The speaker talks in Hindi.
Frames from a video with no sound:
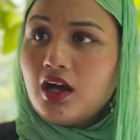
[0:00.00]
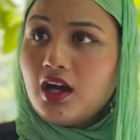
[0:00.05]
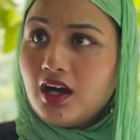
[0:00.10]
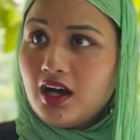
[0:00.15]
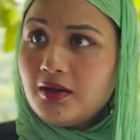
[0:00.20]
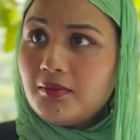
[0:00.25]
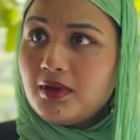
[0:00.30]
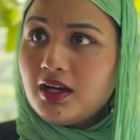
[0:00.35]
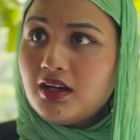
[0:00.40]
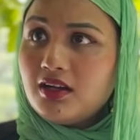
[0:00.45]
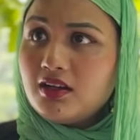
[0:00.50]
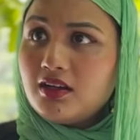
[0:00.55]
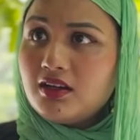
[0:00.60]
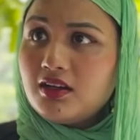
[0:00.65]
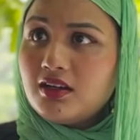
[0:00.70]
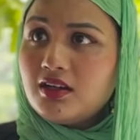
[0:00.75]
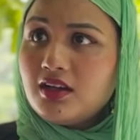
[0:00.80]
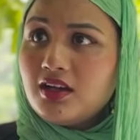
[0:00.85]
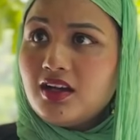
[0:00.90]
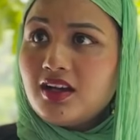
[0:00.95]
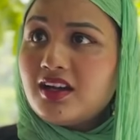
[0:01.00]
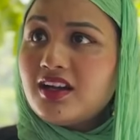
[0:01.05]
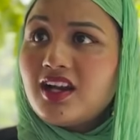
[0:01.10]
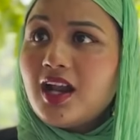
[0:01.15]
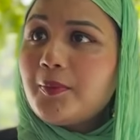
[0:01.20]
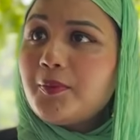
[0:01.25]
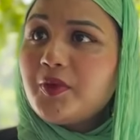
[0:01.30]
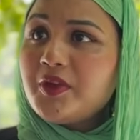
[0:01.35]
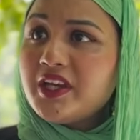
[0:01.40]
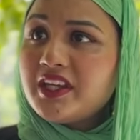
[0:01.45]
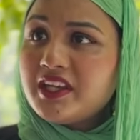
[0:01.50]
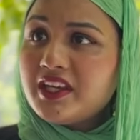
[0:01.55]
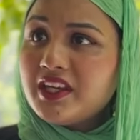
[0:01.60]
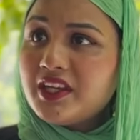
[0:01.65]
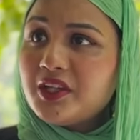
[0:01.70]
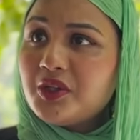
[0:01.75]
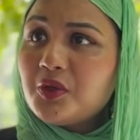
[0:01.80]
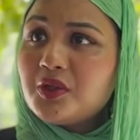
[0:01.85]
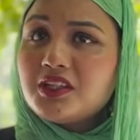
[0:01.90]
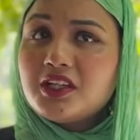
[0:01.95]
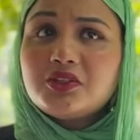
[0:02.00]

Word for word: हाँ माँ अगर आपको यकीन नहीं होता